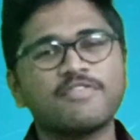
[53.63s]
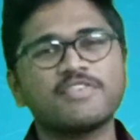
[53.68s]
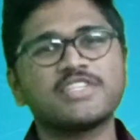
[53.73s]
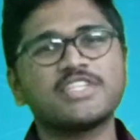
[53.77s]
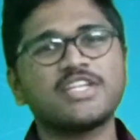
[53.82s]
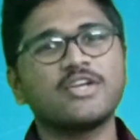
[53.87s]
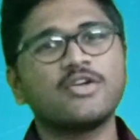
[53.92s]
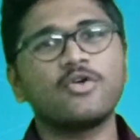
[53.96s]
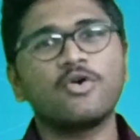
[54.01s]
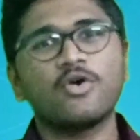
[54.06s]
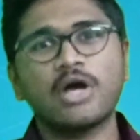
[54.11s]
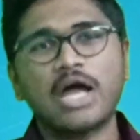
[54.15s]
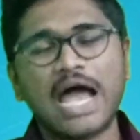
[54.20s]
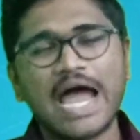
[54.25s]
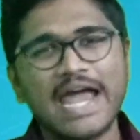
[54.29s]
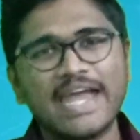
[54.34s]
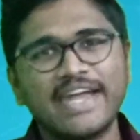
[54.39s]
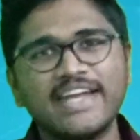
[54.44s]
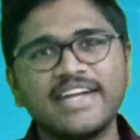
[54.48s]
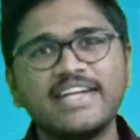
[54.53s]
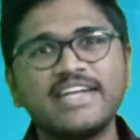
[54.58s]
ప్రొఫెషన్లో ఒక
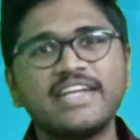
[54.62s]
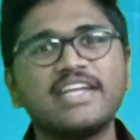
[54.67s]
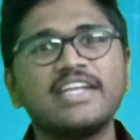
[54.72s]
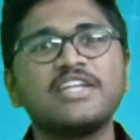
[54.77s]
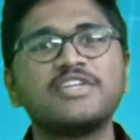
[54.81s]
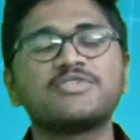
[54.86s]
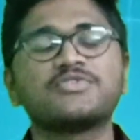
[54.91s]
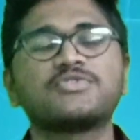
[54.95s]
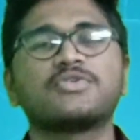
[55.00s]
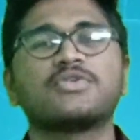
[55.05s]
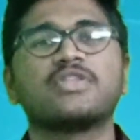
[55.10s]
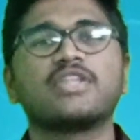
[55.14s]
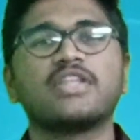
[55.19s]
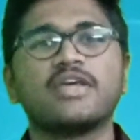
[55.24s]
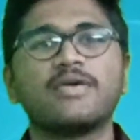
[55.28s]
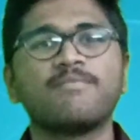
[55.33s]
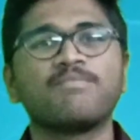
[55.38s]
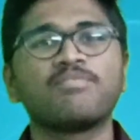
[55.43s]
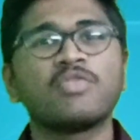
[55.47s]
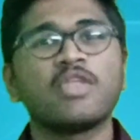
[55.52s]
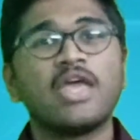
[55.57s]
ఐడెంటిటీని ఇస్తుంది